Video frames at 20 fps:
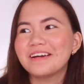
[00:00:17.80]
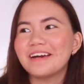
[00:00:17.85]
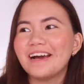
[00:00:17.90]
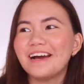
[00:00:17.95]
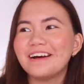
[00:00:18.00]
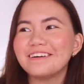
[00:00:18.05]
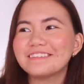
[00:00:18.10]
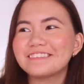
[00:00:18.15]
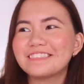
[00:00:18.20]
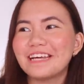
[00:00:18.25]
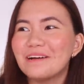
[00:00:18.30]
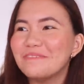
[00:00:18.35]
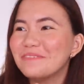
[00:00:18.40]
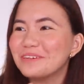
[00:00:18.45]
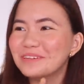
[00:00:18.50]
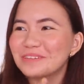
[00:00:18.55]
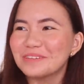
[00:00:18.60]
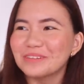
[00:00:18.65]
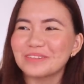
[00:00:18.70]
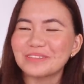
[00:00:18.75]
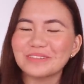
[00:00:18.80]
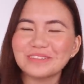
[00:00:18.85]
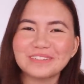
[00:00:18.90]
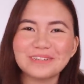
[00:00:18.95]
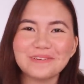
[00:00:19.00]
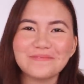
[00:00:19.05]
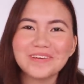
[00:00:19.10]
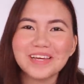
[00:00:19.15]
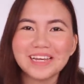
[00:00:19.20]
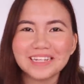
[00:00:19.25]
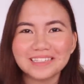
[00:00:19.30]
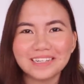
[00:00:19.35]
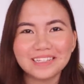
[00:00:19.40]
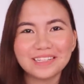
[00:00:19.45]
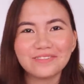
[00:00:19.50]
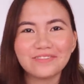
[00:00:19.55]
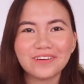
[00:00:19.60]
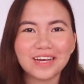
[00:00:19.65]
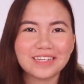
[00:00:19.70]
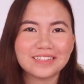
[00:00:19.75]
ang dami kong gustong sabihin
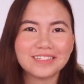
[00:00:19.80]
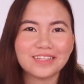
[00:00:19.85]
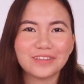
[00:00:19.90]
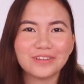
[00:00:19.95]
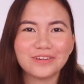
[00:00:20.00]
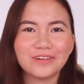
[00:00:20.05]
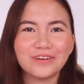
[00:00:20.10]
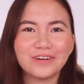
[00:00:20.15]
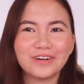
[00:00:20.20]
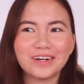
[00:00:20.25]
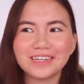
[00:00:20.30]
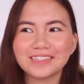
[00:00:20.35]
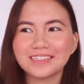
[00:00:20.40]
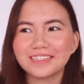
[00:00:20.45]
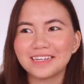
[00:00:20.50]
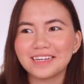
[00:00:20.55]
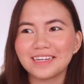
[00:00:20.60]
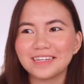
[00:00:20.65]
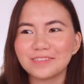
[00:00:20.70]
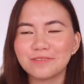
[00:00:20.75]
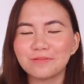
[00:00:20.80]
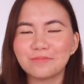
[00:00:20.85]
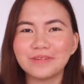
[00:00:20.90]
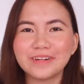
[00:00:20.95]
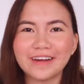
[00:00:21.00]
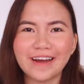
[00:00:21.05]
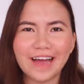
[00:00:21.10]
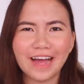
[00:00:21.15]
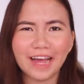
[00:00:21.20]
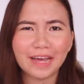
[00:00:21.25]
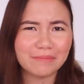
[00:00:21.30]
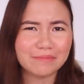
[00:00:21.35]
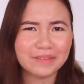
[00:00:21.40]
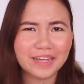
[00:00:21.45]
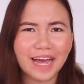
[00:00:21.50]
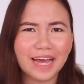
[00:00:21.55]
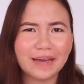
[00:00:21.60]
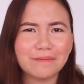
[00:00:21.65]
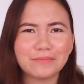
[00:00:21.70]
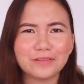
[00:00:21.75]
sa device na to kasi sobrang hype
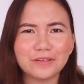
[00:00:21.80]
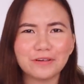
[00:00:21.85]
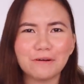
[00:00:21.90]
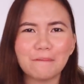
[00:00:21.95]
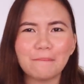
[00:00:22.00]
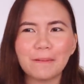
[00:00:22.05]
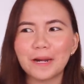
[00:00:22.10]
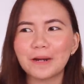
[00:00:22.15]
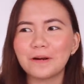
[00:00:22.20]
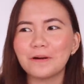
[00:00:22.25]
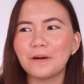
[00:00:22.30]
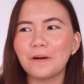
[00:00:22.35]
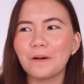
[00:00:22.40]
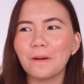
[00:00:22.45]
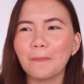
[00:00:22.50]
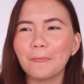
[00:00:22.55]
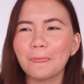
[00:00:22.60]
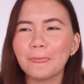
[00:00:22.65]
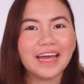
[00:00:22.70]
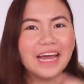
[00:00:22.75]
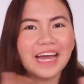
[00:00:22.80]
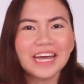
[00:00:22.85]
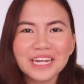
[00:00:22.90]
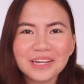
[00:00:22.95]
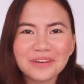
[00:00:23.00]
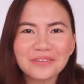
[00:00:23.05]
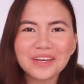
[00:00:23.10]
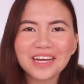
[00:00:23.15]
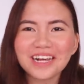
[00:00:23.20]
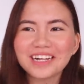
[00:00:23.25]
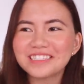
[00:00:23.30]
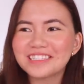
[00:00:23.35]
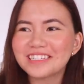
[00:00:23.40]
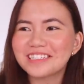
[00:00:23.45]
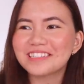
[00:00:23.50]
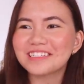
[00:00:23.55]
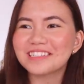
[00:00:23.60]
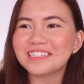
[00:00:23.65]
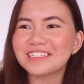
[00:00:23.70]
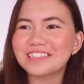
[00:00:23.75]
na hype to pero anyway, I'll
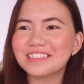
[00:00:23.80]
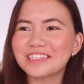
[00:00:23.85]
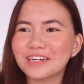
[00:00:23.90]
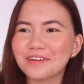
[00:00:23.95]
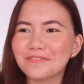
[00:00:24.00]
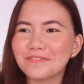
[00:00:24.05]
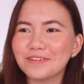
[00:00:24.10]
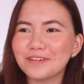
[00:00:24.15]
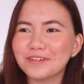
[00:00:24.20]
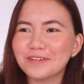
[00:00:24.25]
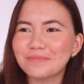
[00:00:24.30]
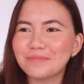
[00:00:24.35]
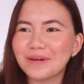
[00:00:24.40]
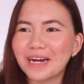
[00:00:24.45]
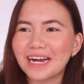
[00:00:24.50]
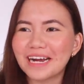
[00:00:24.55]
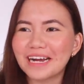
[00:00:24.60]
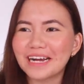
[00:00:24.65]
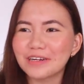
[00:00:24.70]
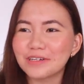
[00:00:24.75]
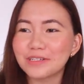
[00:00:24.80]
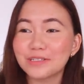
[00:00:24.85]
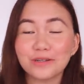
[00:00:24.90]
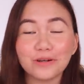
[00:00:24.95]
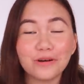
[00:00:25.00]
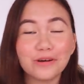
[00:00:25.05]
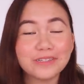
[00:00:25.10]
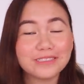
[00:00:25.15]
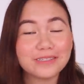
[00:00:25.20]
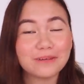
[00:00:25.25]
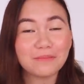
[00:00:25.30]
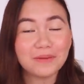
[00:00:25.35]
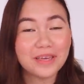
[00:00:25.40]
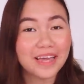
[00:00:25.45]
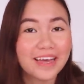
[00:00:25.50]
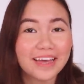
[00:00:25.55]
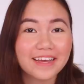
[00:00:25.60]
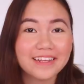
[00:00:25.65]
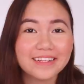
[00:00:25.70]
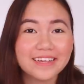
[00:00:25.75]
just reserve yung mga gusto kong
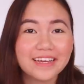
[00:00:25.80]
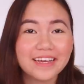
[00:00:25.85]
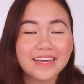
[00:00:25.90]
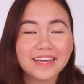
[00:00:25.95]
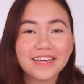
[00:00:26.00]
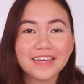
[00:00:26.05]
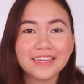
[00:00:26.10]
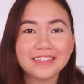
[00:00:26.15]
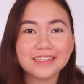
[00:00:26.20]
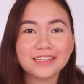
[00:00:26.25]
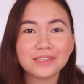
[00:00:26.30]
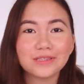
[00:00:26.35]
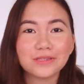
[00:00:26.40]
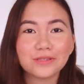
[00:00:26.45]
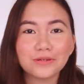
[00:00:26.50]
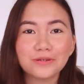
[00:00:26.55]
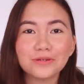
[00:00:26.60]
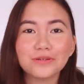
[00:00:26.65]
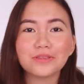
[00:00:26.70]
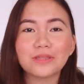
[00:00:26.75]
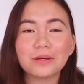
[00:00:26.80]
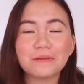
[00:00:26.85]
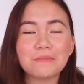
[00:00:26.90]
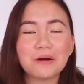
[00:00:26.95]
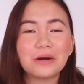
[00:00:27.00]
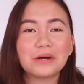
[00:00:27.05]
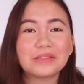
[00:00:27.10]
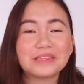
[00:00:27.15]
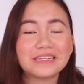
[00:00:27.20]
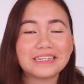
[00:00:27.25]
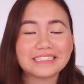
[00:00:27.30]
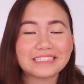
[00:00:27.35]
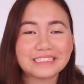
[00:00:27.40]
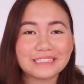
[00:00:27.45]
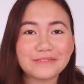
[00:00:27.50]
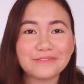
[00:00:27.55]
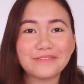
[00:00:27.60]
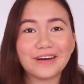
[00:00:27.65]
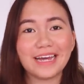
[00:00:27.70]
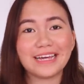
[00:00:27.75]
sabihin and the truth about this
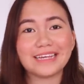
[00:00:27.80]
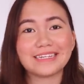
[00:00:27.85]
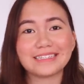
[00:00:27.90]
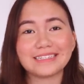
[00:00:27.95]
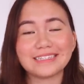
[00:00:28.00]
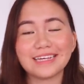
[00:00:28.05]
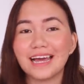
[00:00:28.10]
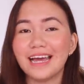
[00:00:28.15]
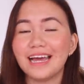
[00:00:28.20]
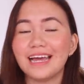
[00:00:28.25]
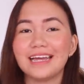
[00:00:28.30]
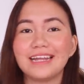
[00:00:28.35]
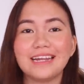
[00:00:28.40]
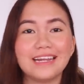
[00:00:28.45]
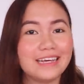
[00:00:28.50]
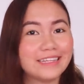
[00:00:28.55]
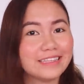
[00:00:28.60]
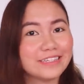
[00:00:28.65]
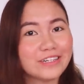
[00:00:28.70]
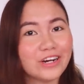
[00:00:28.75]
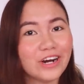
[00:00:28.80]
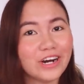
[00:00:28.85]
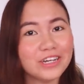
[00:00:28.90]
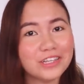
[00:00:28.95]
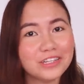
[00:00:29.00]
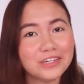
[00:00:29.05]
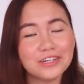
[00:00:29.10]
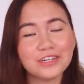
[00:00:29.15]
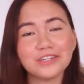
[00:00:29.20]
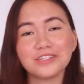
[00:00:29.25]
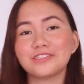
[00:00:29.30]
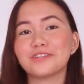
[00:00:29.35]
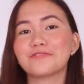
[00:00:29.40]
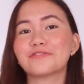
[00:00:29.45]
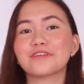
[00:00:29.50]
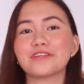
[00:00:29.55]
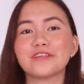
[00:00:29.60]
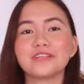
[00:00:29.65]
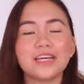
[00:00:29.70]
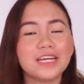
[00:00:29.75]
device later on. So
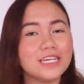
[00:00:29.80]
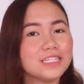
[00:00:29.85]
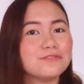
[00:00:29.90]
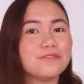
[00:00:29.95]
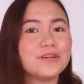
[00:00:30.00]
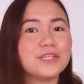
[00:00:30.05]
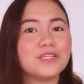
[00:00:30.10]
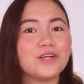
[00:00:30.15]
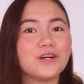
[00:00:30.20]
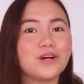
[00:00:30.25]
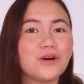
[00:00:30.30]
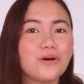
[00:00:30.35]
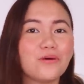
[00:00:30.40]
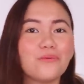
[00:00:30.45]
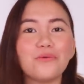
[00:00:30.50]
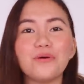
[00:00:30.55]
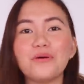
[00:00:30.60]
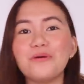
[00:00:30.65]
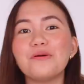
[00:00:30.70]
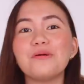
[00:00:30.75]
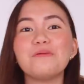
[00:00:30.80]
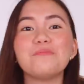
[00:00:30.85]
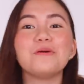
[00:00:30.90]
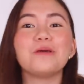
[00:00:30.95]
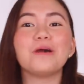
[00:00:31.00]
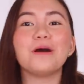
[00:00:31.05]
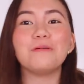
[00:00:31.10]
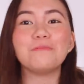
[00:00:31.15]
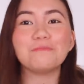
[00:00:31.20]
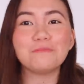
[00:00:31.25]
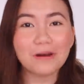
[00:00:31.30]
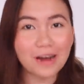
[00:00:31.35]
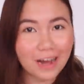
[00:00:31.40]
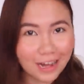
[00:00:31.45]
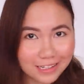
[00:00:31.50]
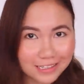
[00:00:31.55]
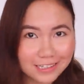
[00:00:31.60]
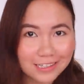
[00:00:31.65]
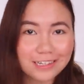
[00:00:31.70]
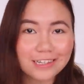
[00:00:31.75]
for today's video, we will be
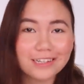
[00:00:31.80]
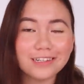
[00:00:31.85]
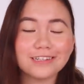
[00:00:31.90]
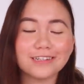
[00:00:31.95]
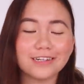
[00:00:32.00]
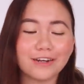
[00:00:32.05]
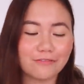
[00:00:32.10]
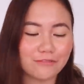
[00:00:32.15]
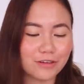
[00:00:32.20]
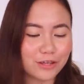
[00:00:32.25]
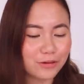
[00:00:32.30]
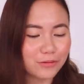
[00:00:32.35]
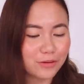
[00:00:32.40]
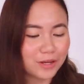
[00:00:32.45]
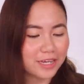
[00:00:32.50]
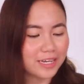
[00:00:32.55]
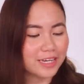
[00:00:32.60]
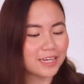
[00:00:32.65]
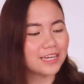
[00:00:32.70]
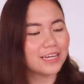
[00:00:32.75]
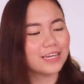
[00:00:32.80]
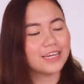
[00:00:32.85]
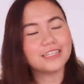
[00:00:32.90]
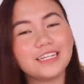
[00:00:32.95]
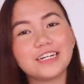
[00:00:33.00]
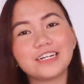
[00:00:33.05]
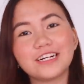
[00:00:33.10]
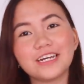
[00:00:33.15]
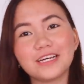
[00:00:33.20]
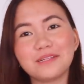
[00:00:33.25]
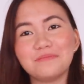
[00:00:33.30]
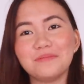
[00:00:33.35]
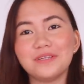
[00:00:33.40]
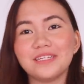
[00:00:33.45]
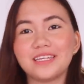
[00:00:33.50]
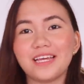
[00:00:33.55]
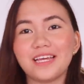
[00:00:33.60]
unboxing and reviewing the Redmi